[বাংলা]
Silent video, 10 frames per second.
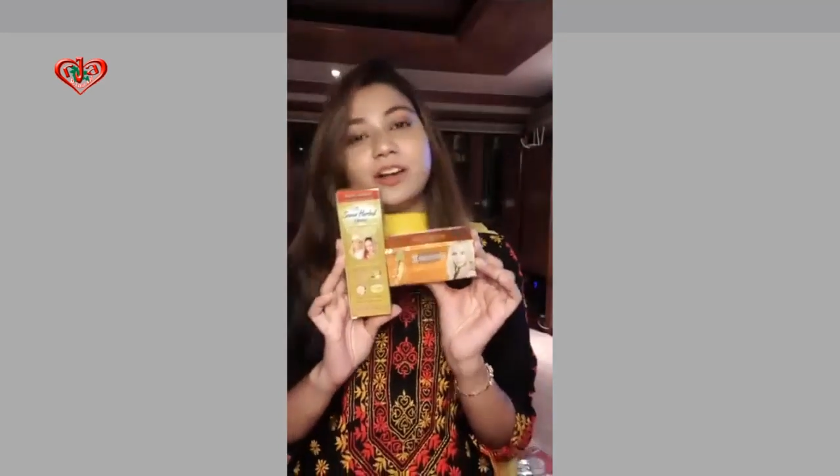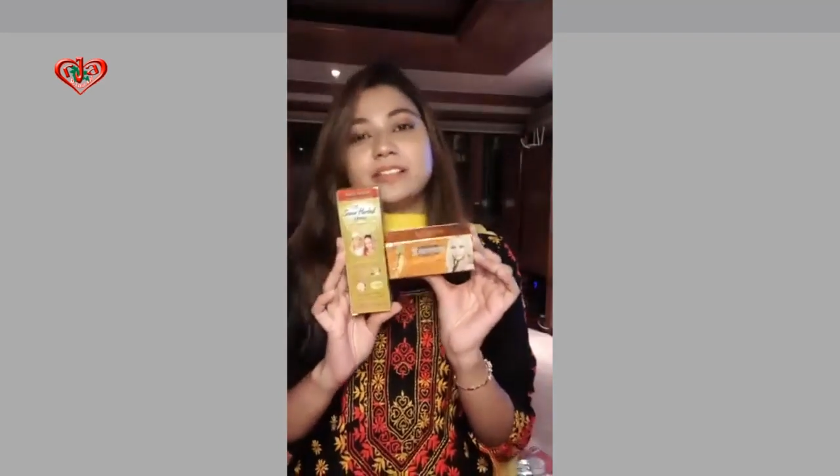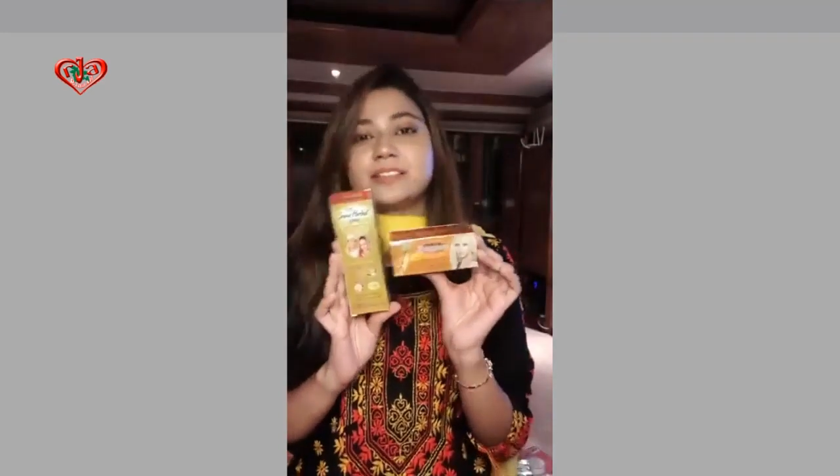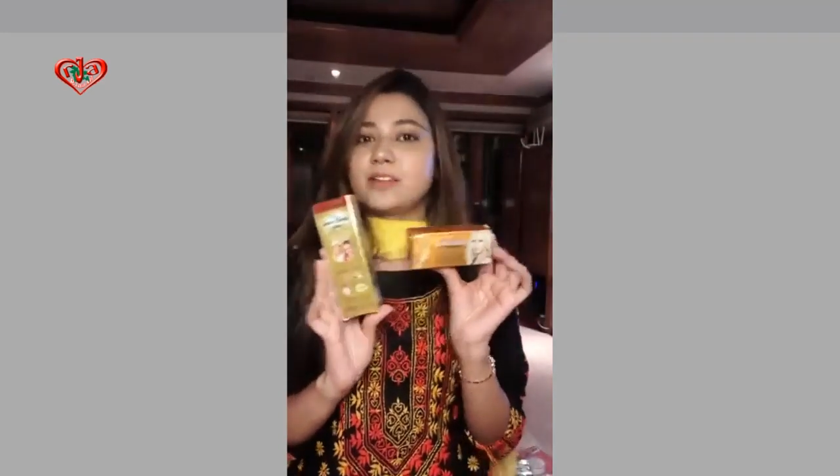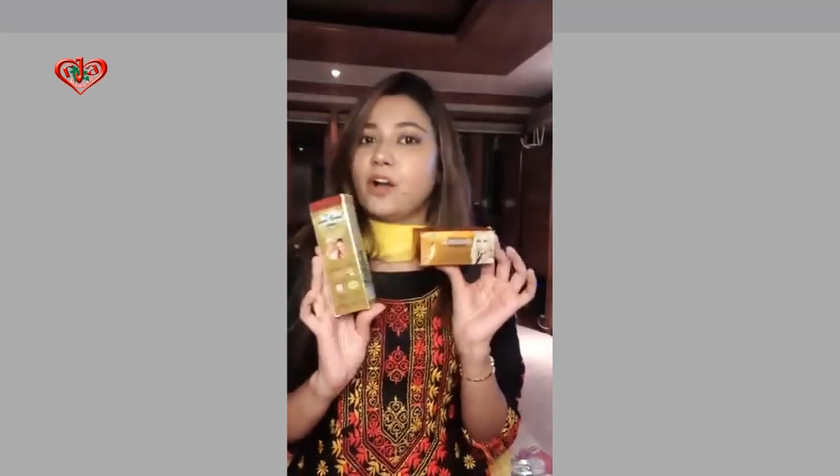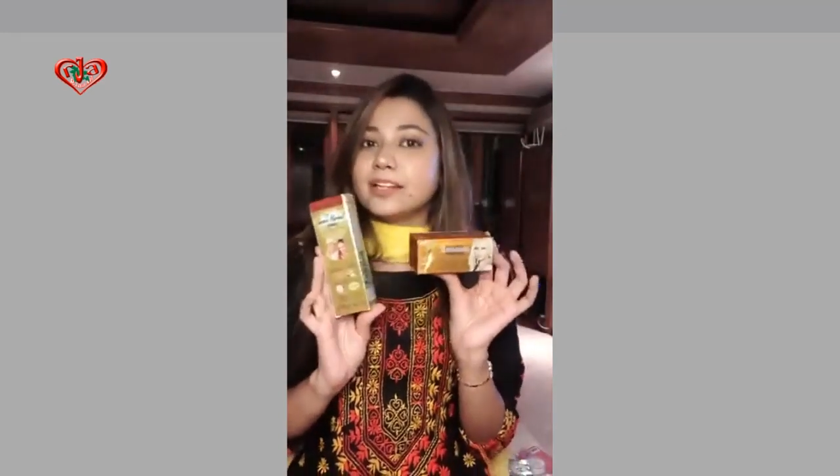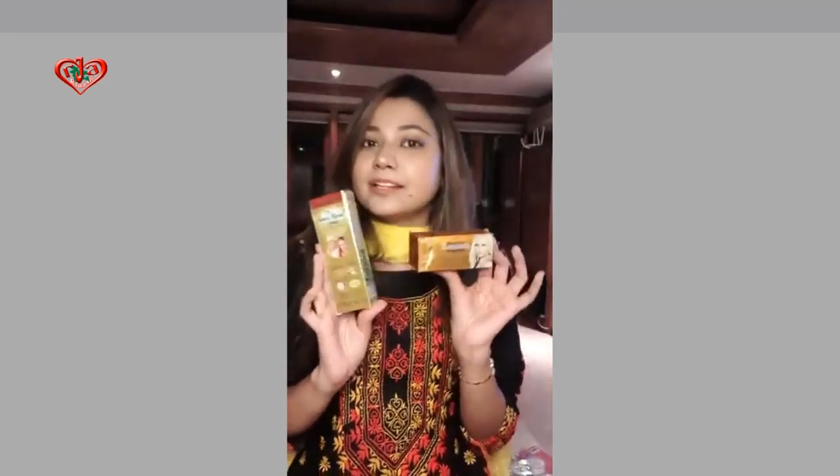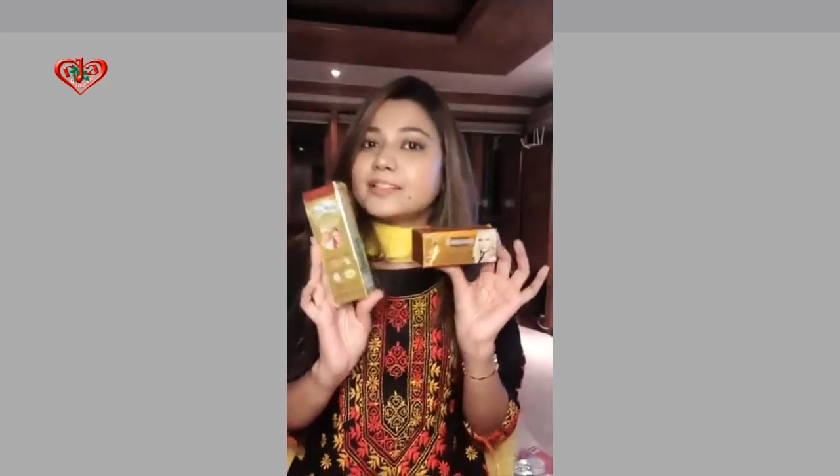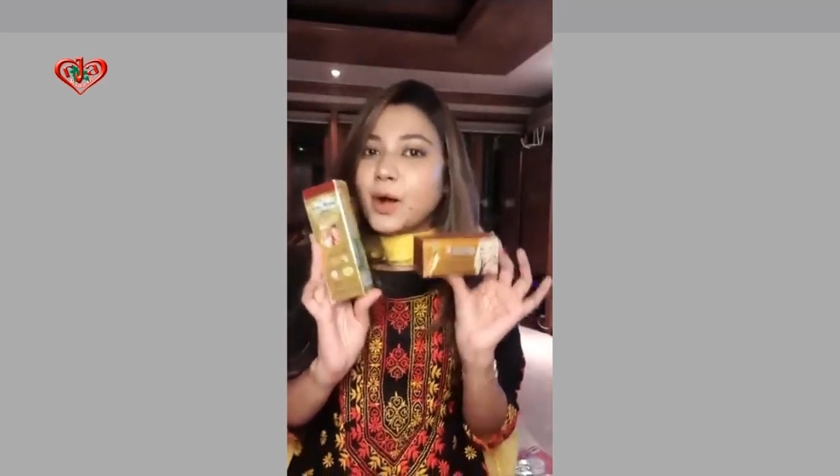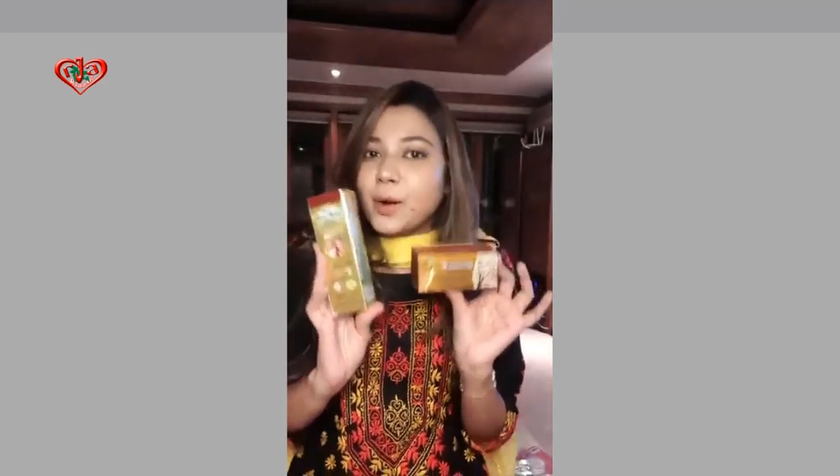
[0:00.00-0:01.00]
কজ অনেক
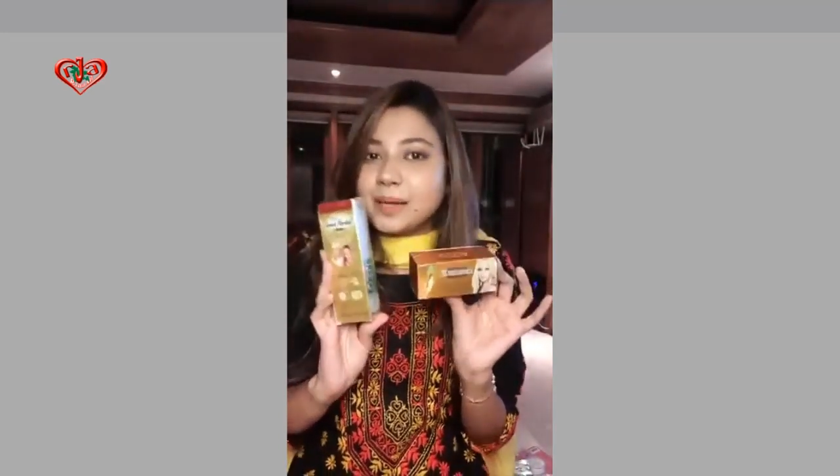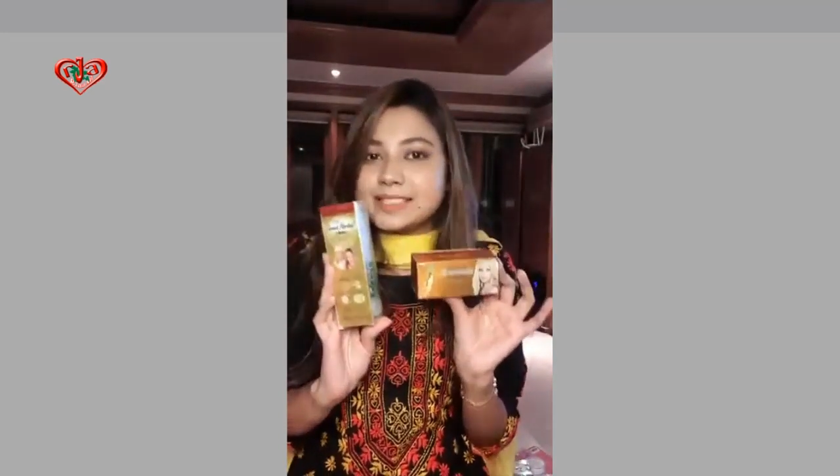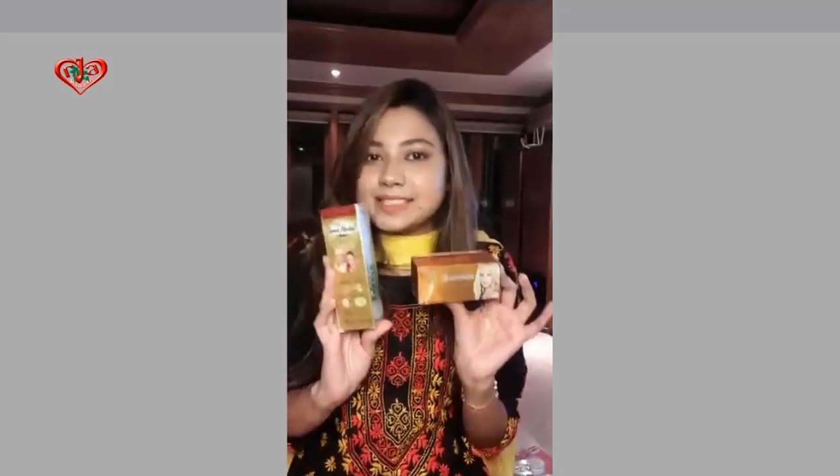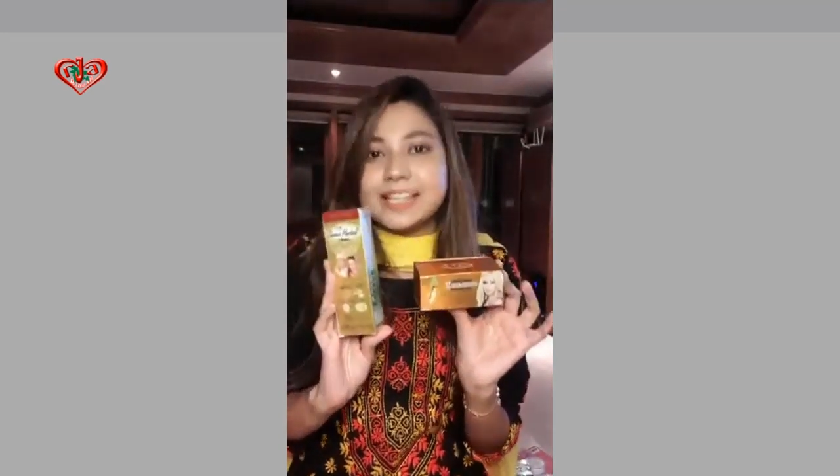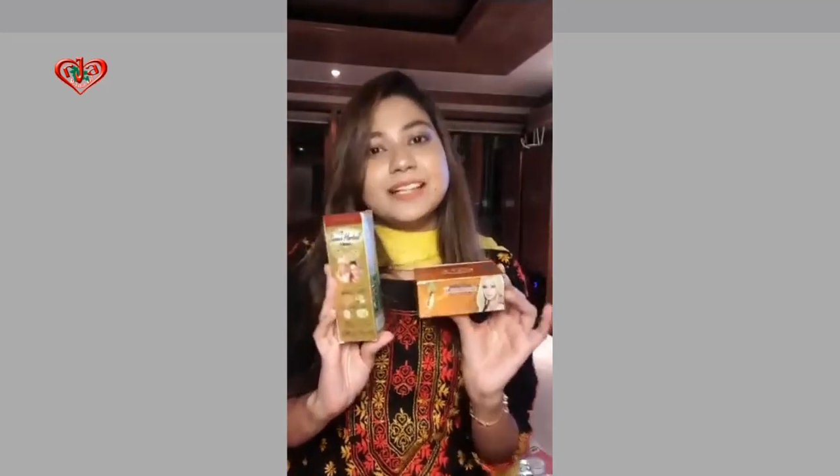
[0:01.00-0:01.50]
কম আছে